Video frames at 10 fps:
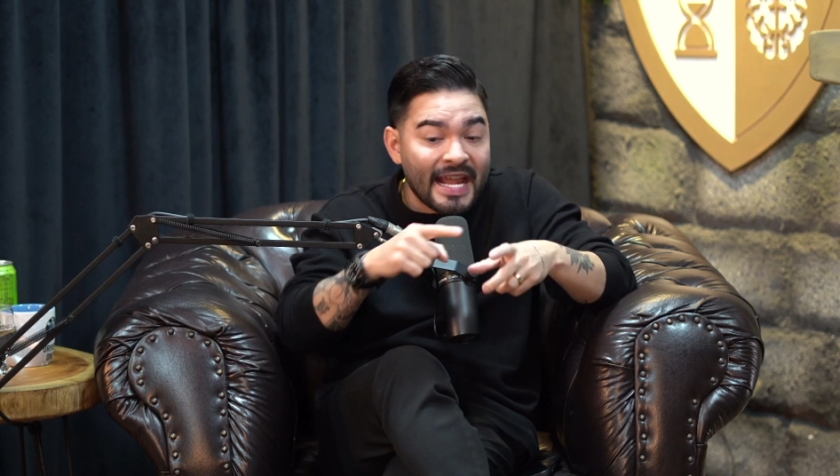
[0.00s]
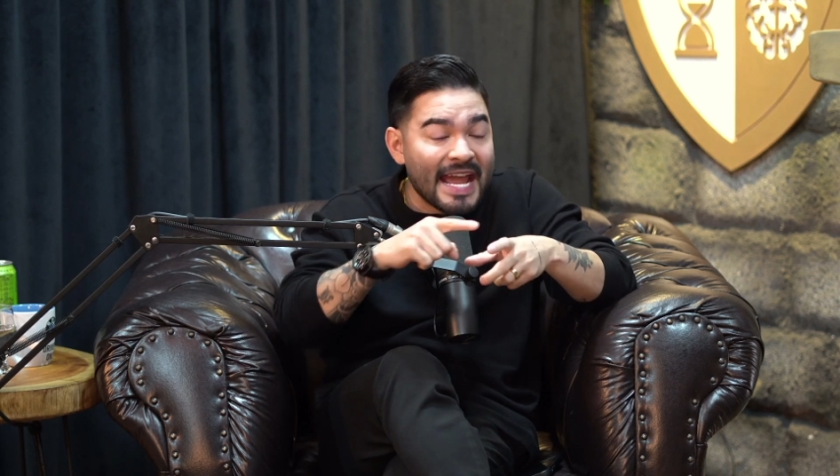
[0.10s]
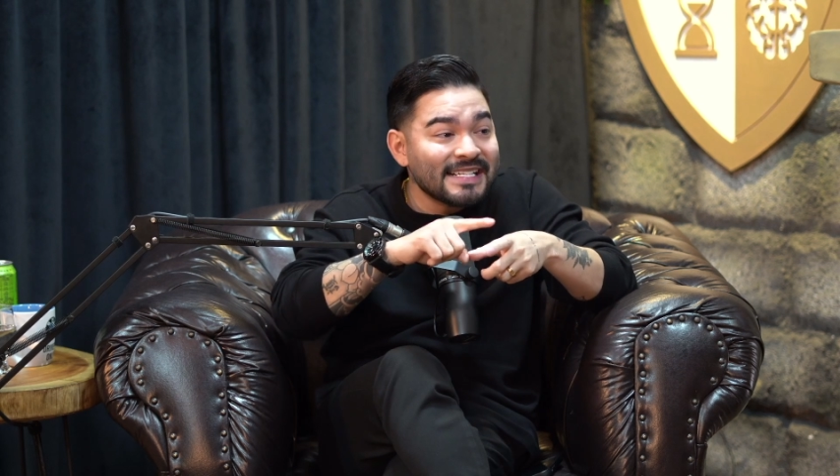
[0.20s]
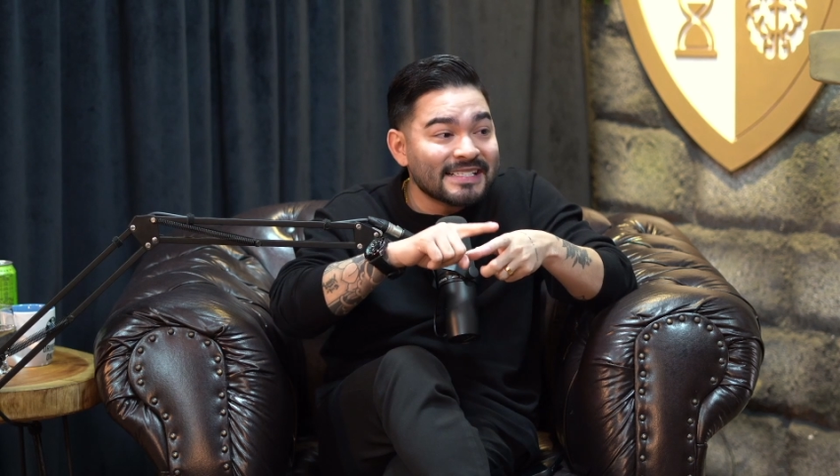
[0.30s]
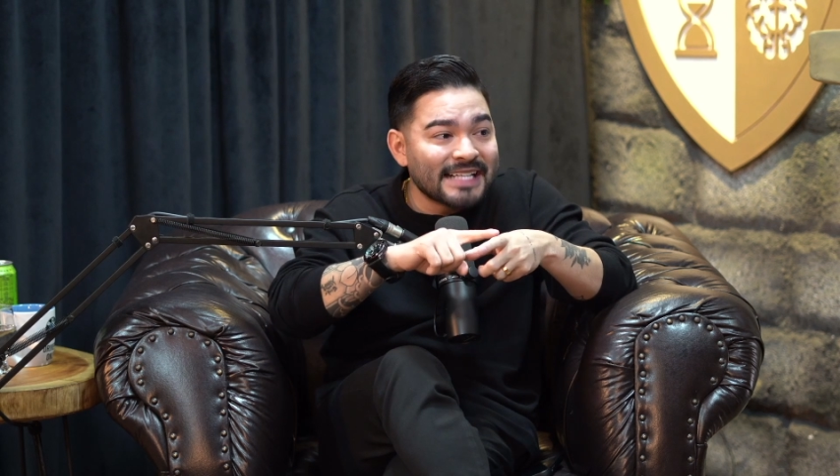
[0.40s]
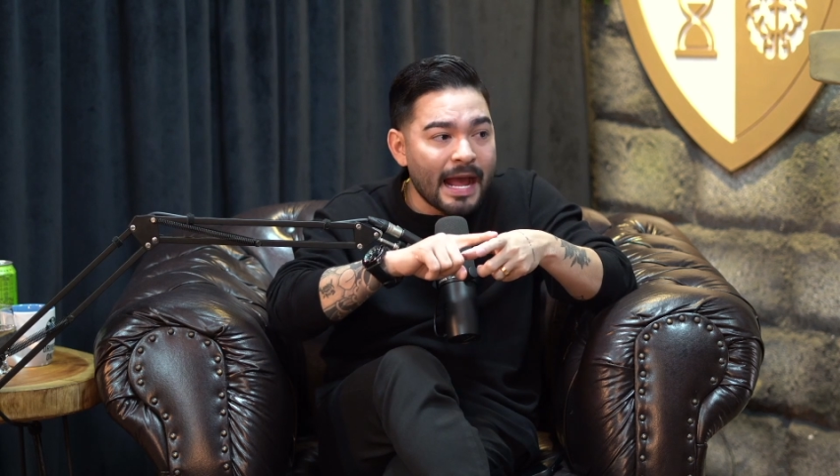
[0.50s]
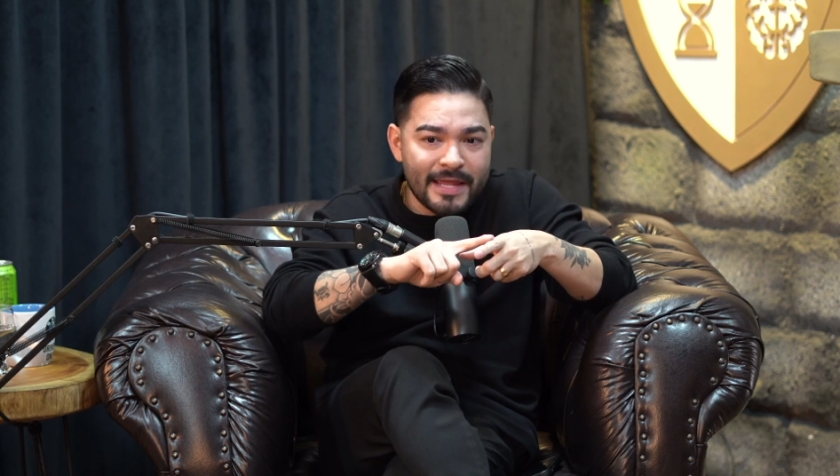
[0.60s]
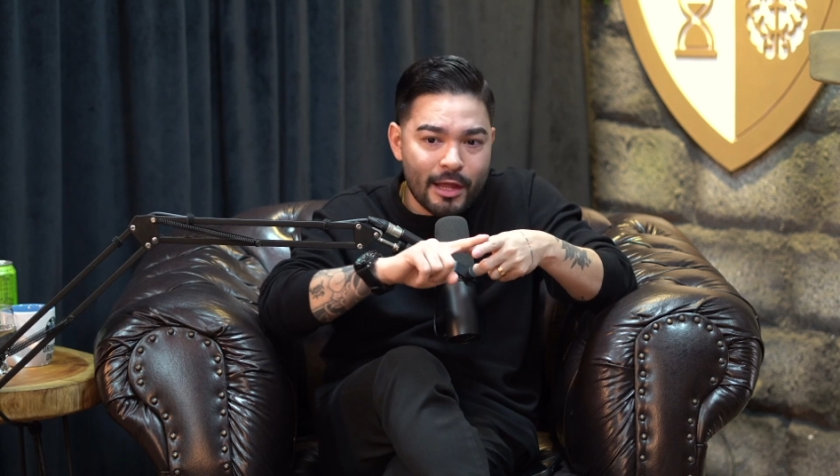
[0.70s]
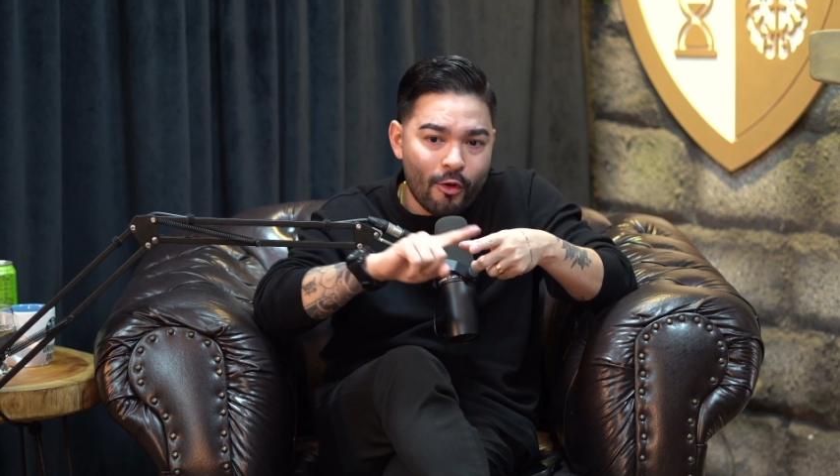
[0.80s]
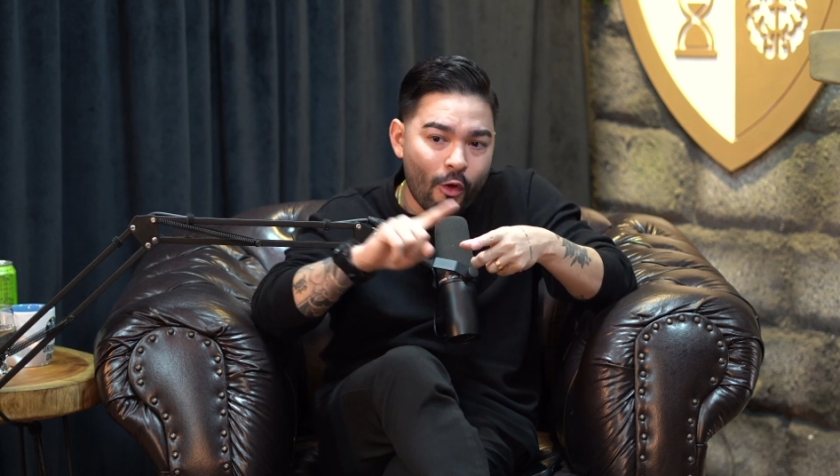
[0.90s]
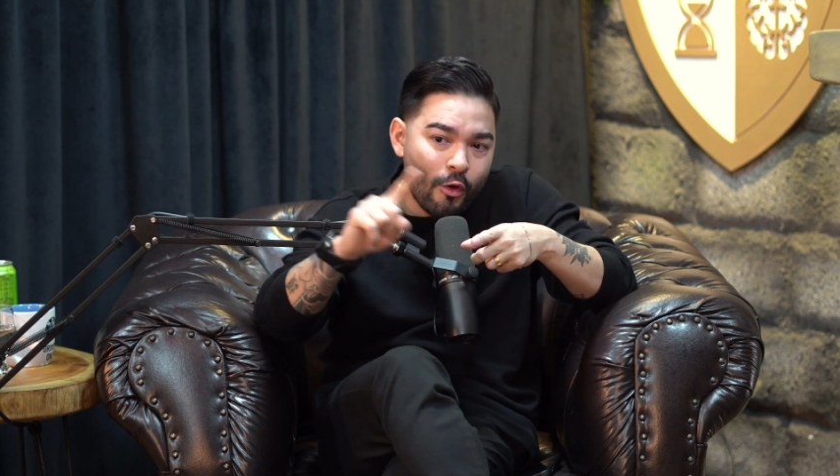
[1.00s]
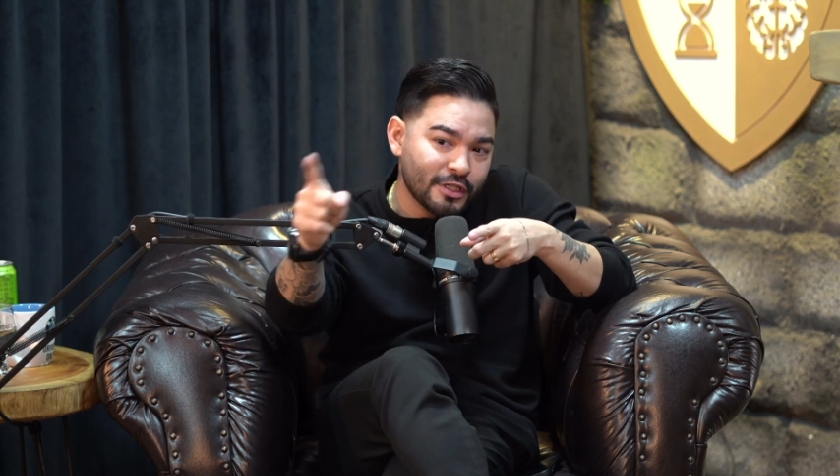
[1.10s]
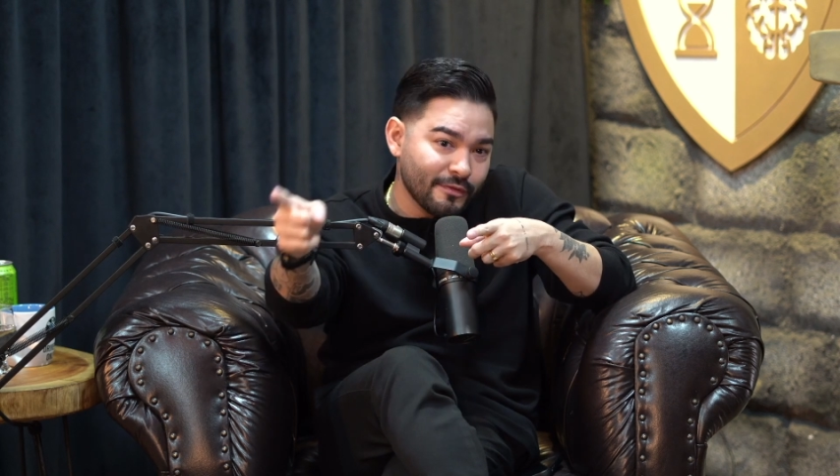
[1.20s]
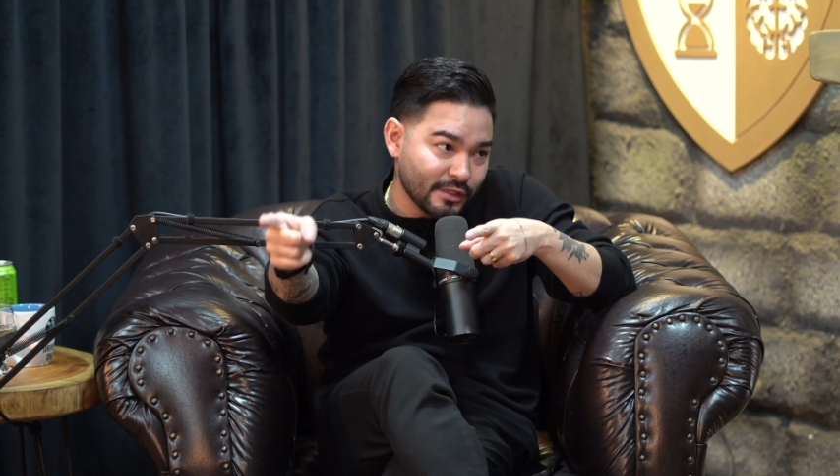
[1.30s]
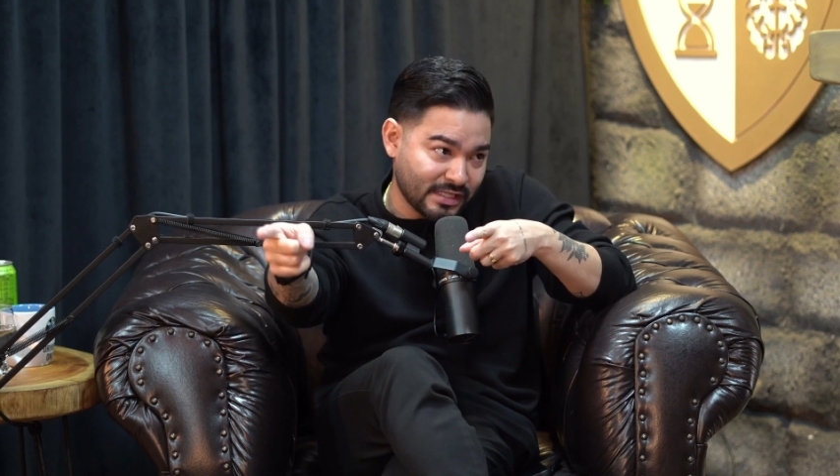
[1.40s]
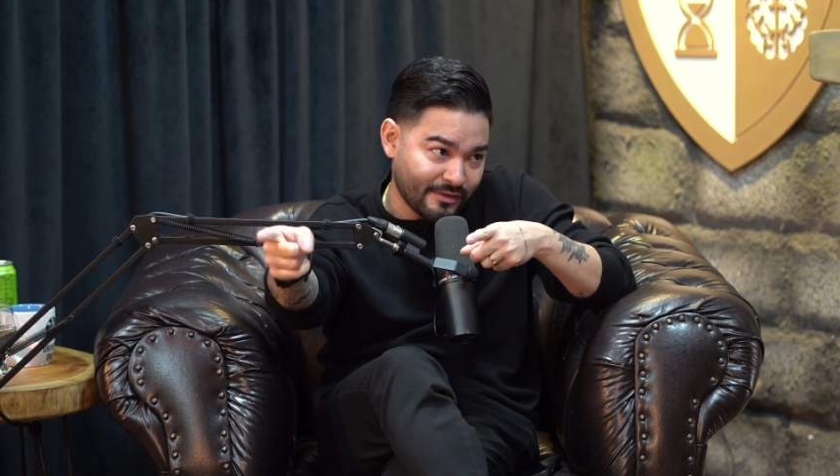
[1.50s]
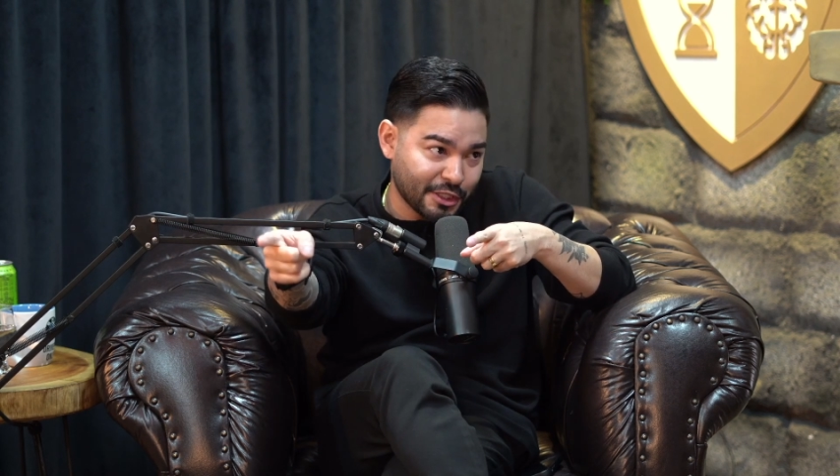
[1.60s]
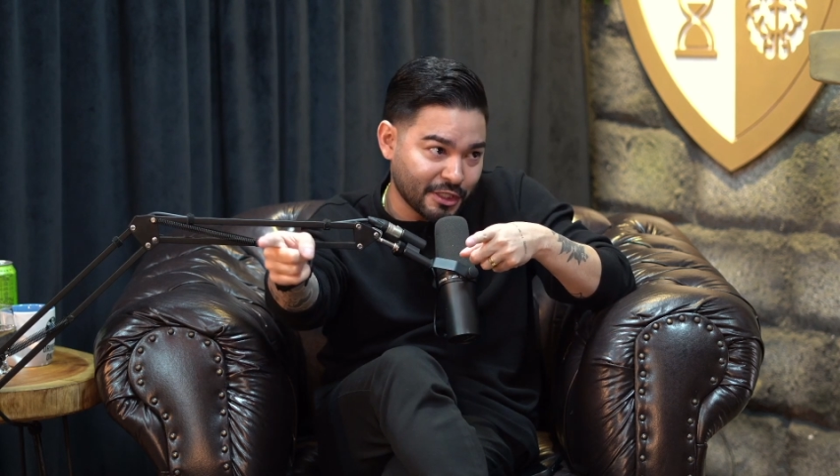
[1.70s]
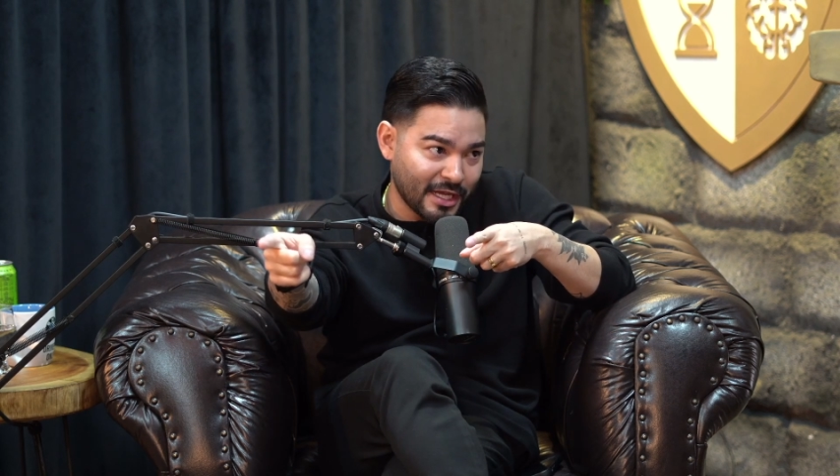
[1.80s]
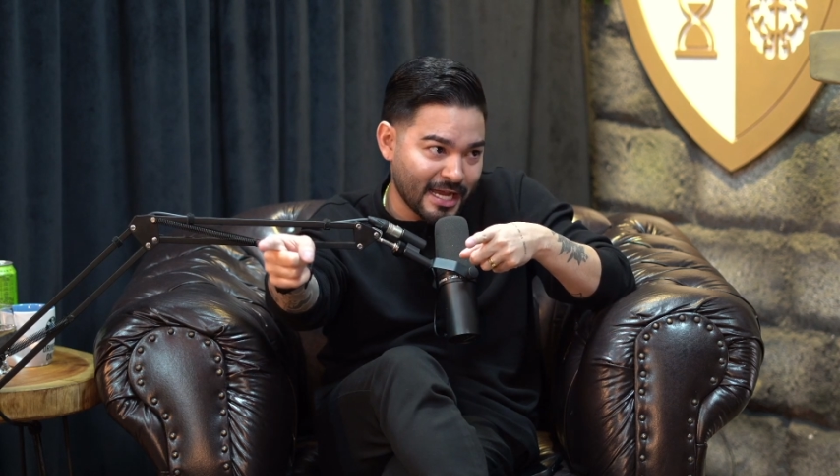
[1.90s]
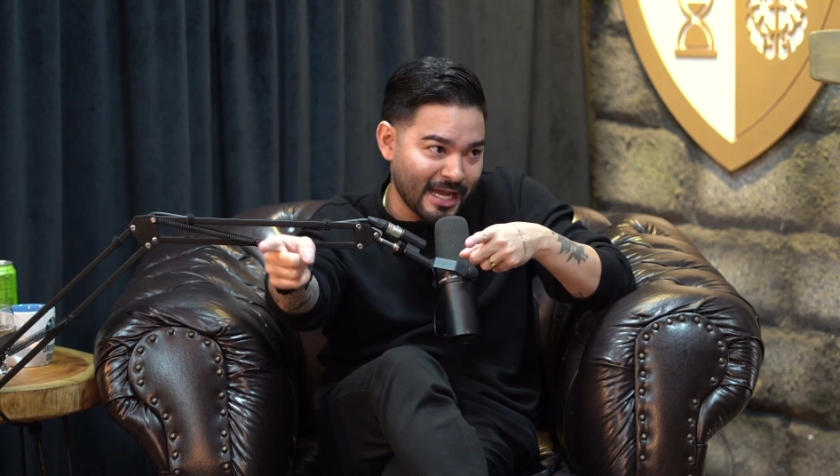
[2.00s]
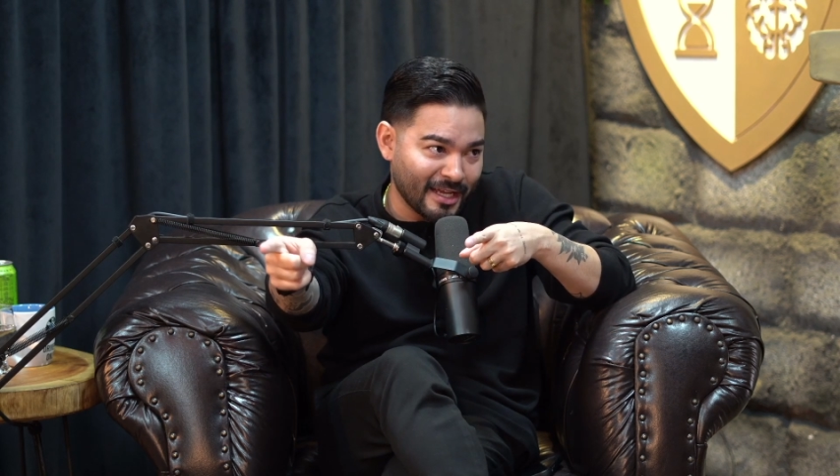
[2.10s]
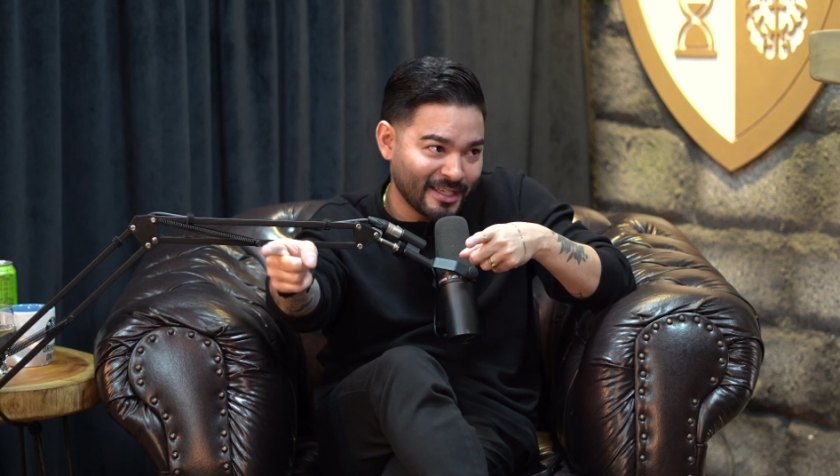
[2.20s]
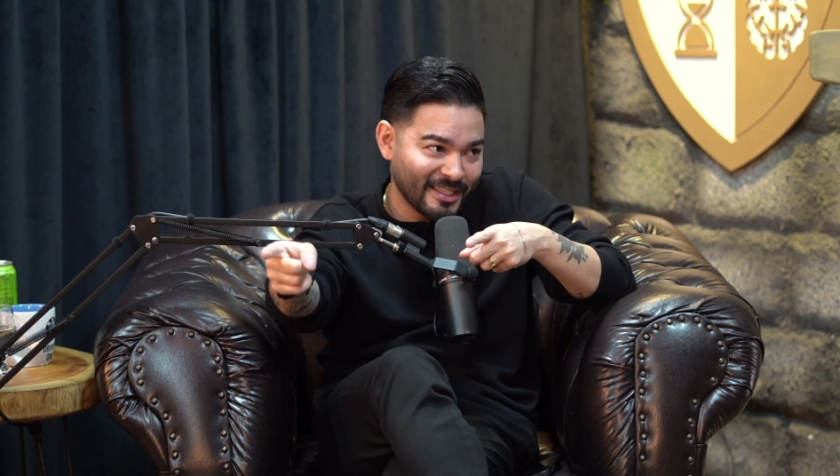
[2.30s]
ele sabe onde você vai chegar.